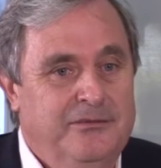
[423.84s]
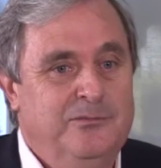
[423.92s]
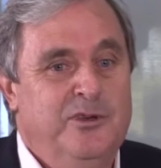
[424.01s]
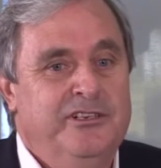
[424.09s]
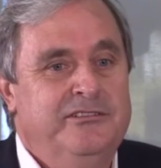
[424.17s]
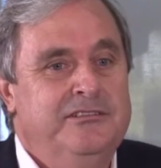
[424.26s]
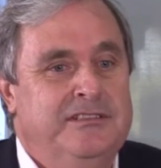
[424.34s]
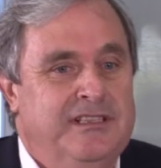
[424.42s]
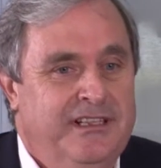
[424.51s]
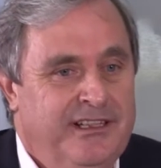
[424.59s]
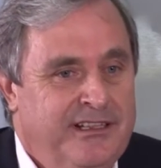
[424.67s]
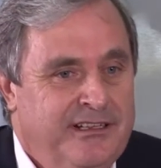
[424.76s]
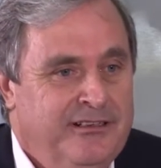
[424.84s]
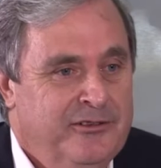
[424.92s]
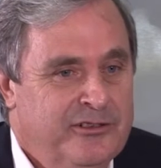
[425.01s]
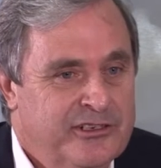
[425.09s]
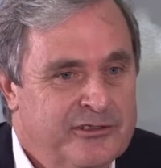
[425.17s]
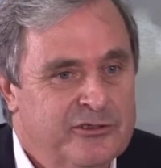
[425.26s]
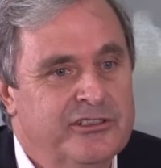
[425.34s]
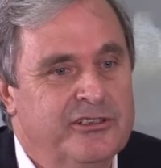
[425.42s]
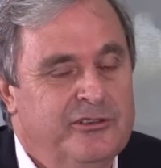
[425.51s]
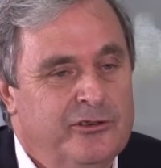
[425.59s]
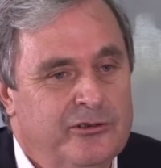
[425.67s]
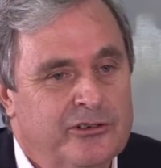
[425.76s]
Bueno, eh, los retos
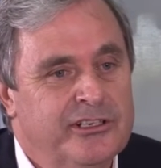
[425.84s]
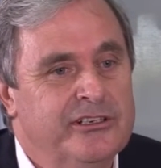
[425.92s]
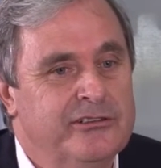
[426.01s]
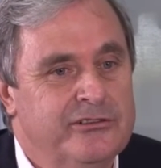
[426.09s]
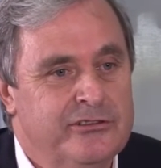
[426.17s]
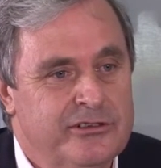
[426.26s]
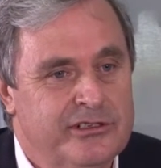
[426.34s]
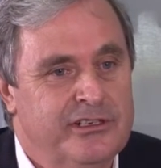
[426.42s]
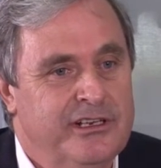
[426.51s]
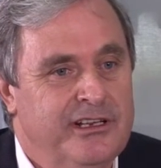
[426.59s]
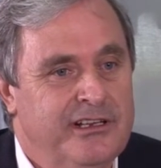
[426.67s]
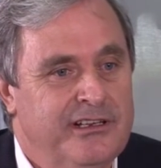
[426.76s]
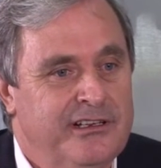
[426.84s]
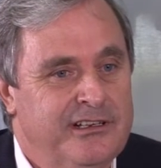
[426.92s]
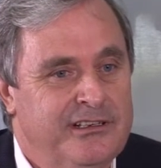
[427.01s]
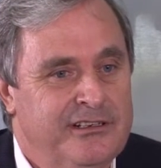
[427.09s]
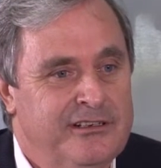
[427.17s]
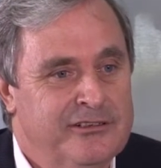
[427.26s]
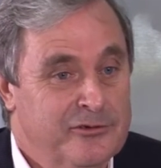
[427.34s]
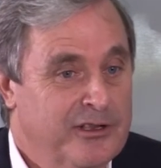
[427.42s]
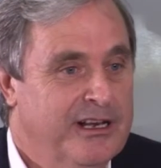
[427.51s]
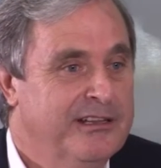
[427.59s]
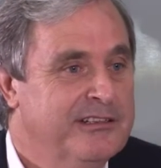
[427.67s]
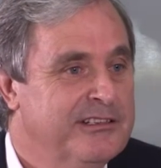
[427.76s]
tecnológicos son
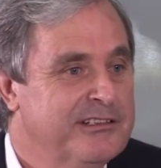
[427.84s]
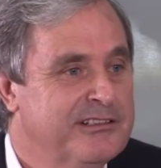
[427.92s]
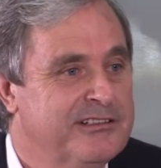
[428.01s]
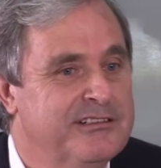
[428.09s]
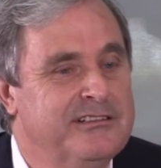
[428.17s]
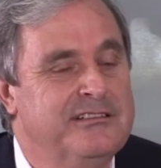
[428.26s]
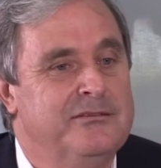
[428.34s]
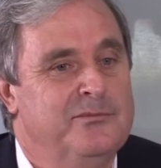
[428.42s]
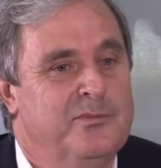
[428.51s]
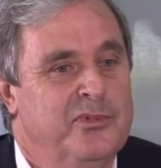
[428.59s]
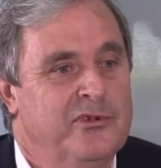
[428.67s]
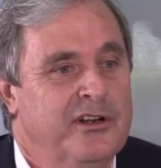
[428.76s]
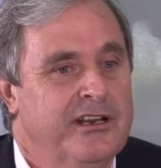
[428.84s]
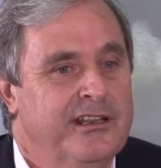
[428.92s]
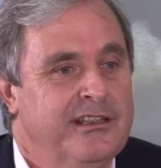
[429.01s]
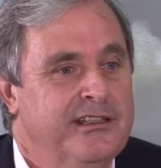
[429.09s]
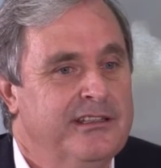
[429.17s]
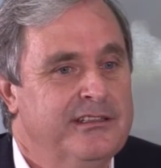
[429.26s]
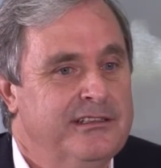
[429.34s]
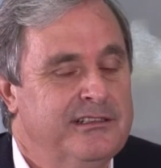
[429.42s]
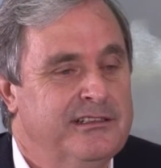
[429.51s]
grandes porque